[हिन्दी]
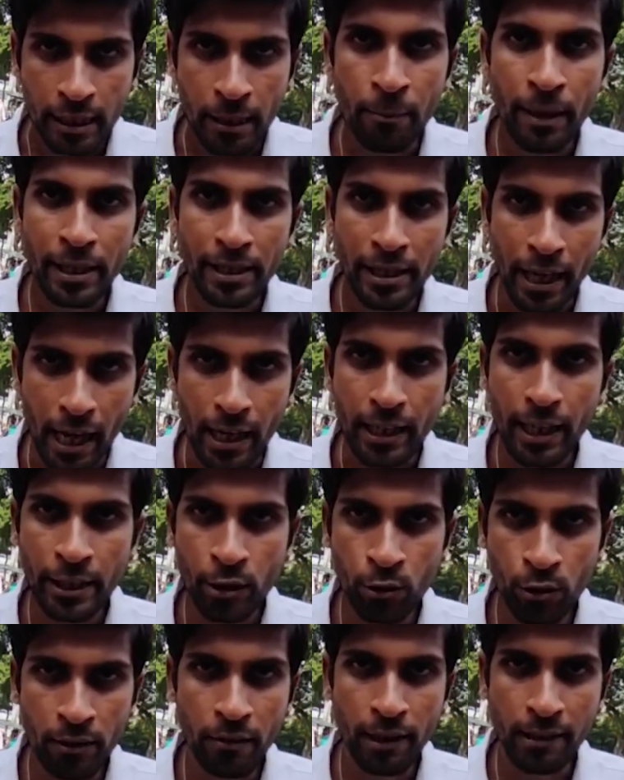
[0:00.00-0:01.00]
जब मैं ढाका
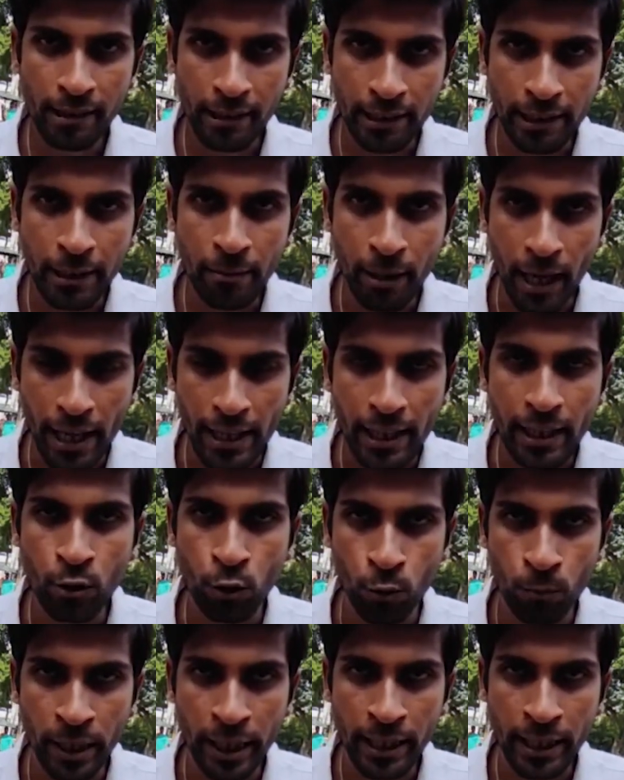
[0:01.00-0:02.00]
यूनिवर्सिटी में आया
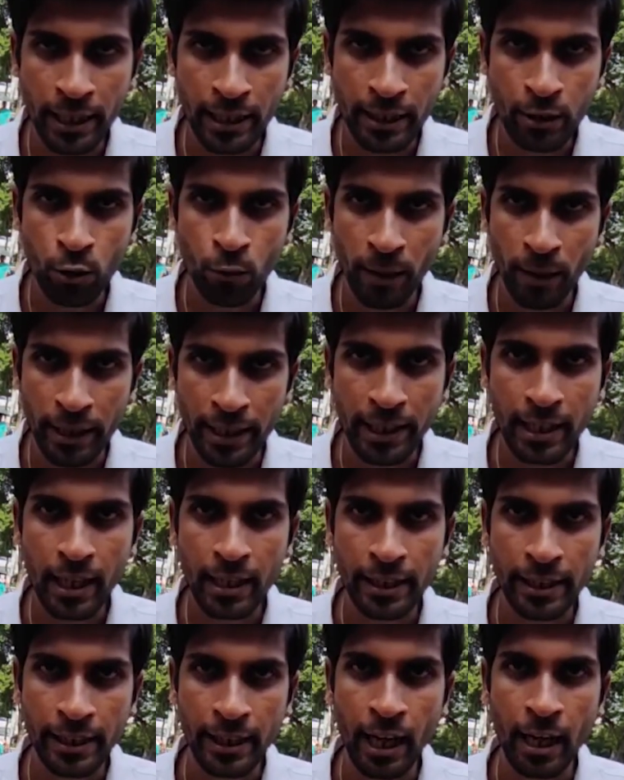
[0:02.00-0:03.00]
घूमने के लिए तो मैं
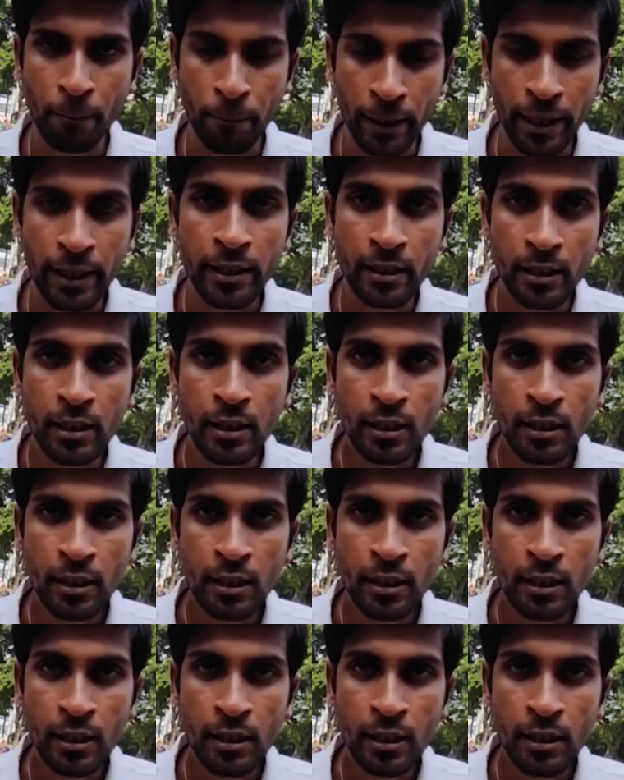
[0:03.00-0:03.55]
देखा कि यहाँ पे